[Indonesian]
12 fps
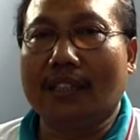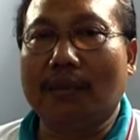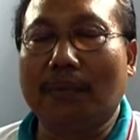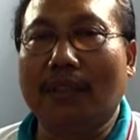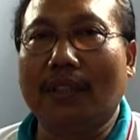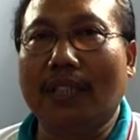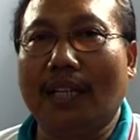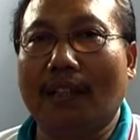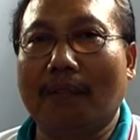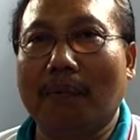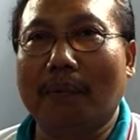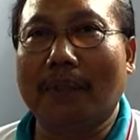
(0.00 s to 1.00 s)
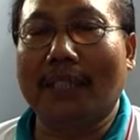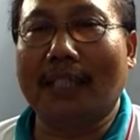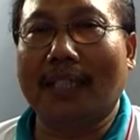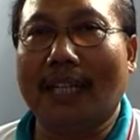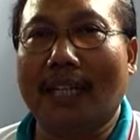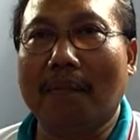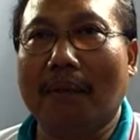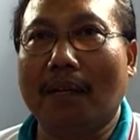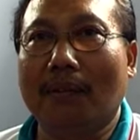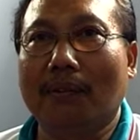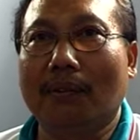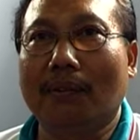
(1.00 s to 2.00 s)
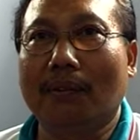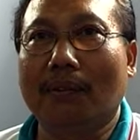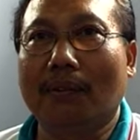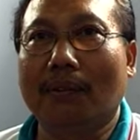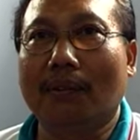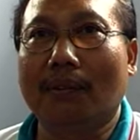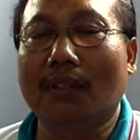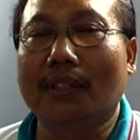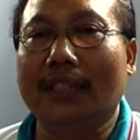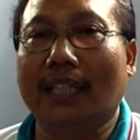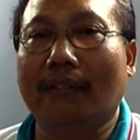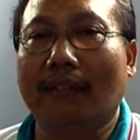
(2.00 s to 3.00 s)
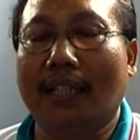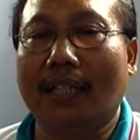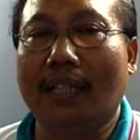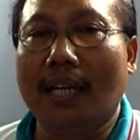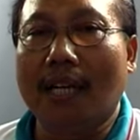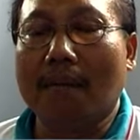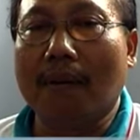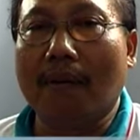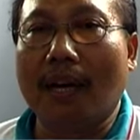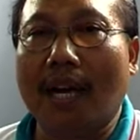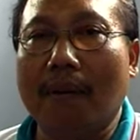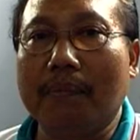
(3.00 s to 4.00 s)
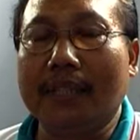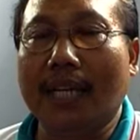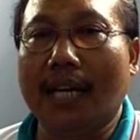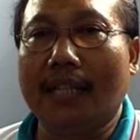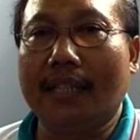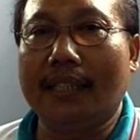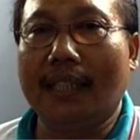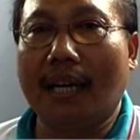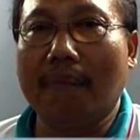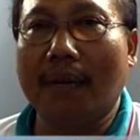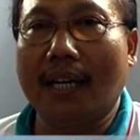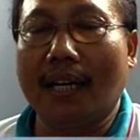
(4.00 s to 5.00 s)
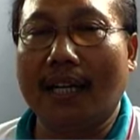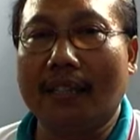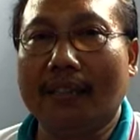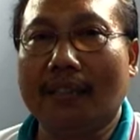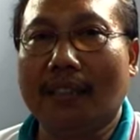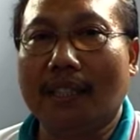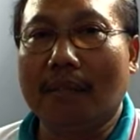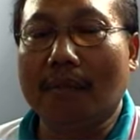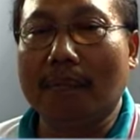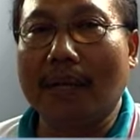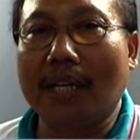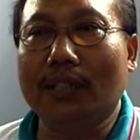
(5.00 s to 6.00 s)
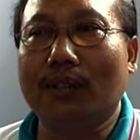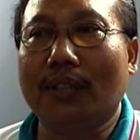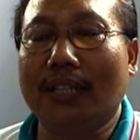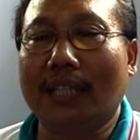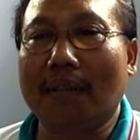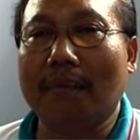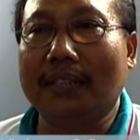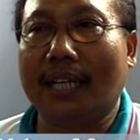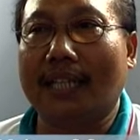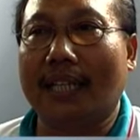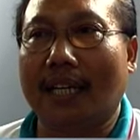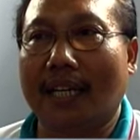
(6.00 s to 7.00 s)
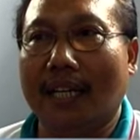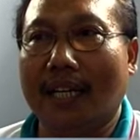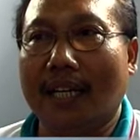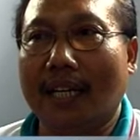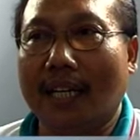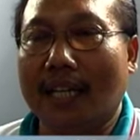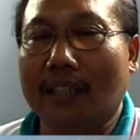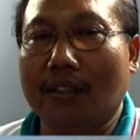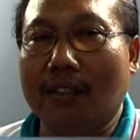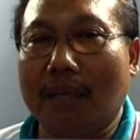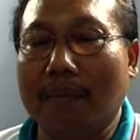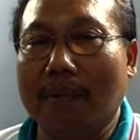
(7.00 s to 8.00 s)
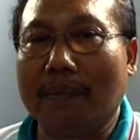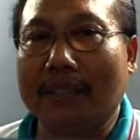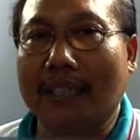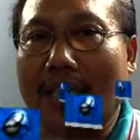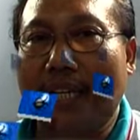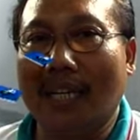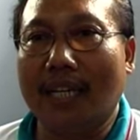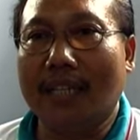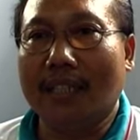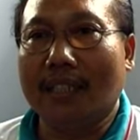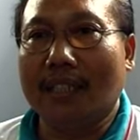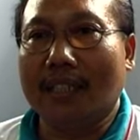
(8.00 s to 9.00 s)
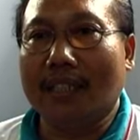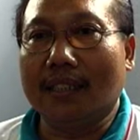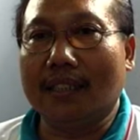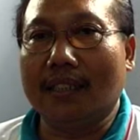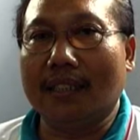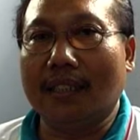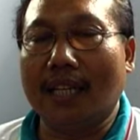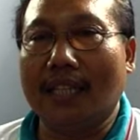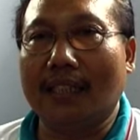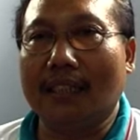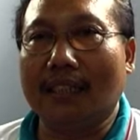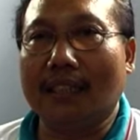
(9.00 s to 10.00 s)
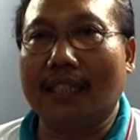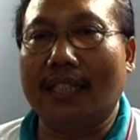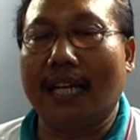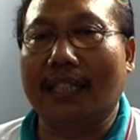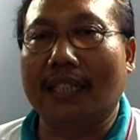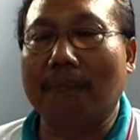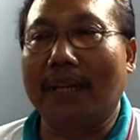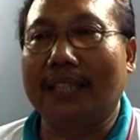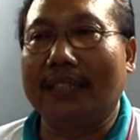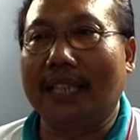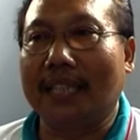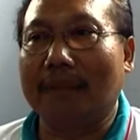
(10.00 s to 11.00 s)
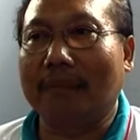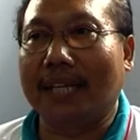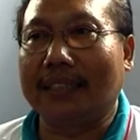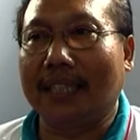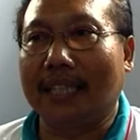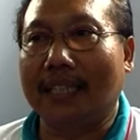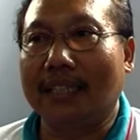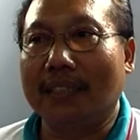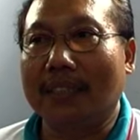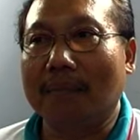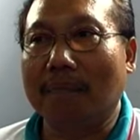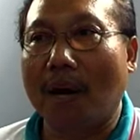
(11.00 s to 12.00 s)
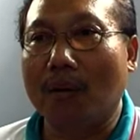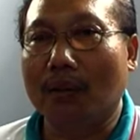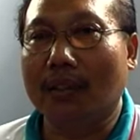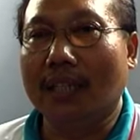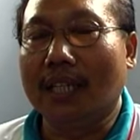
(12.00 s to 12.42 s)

Sebetulnya kalau pemerintah mau konsekuen bahwa kami yang ada di lapangan memang kesulitan masalah dana, terutama masalah eh, tentang kegiatan belajar dan mengajar PAUD.